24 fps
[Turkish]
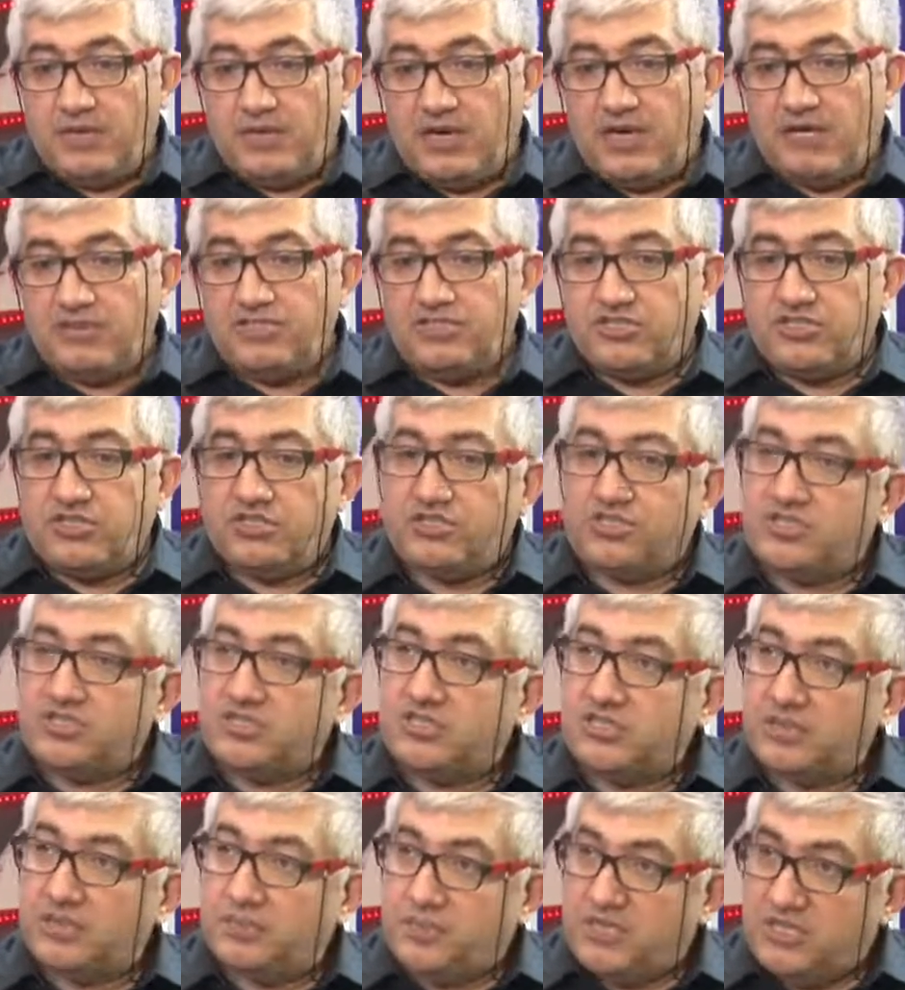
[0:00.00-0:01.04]
branşı
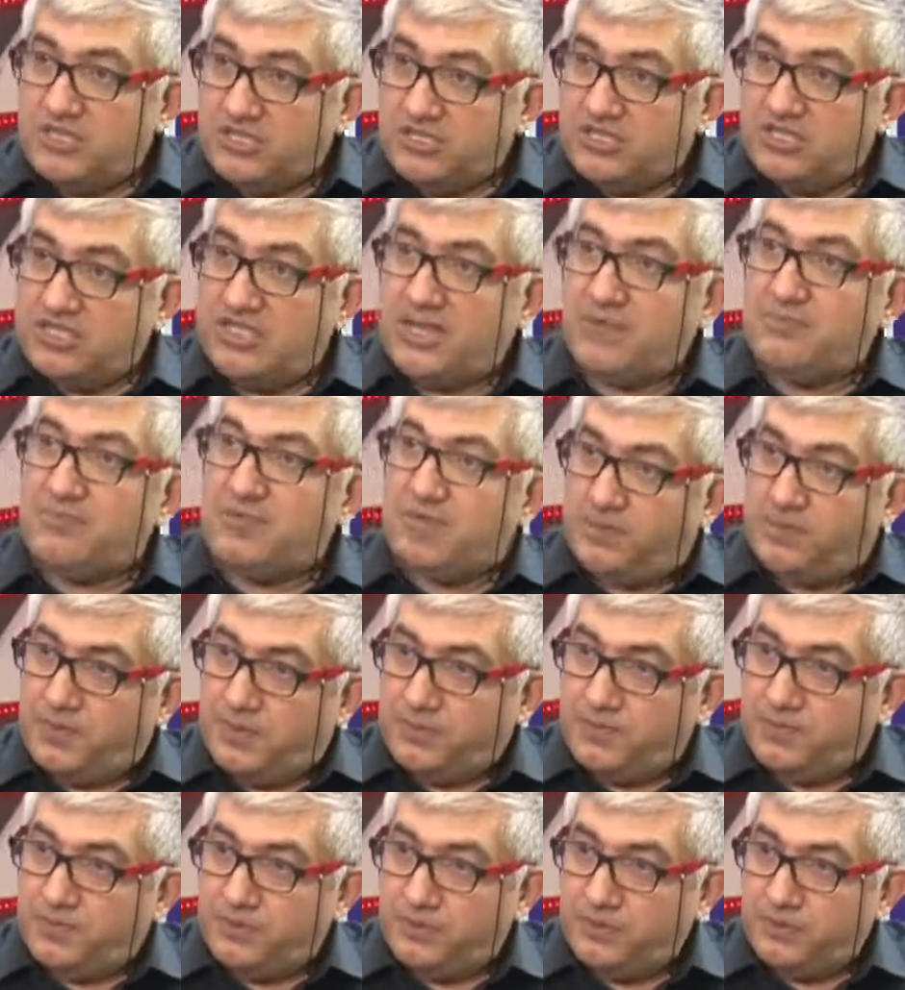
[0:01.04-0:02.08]
dışında bir işlem
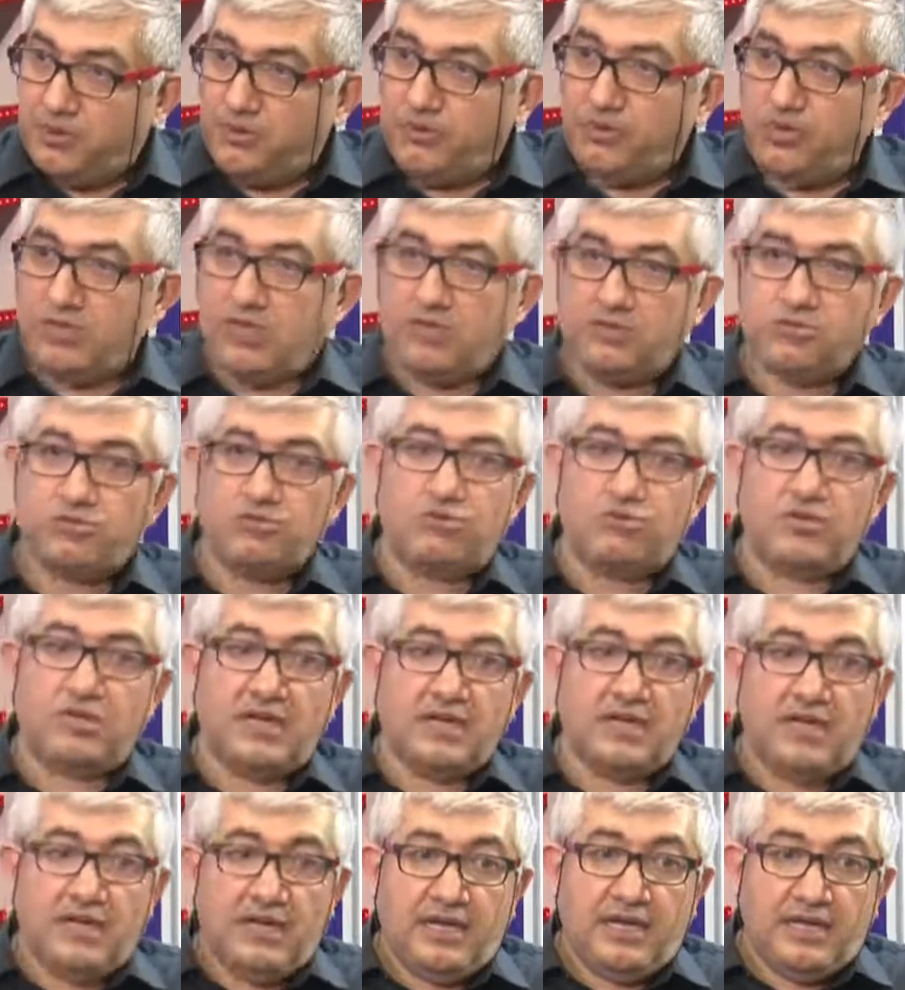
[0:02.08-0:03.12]
yapıp ondan
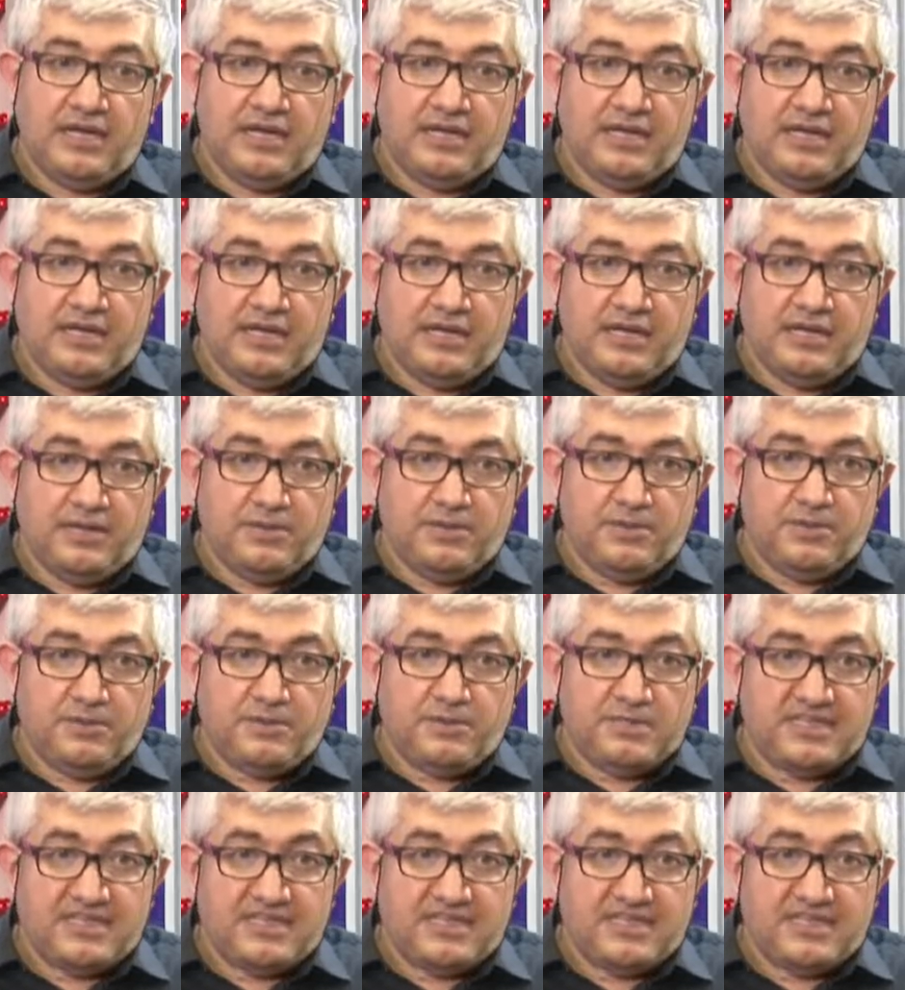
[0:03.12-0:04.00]
sonra e,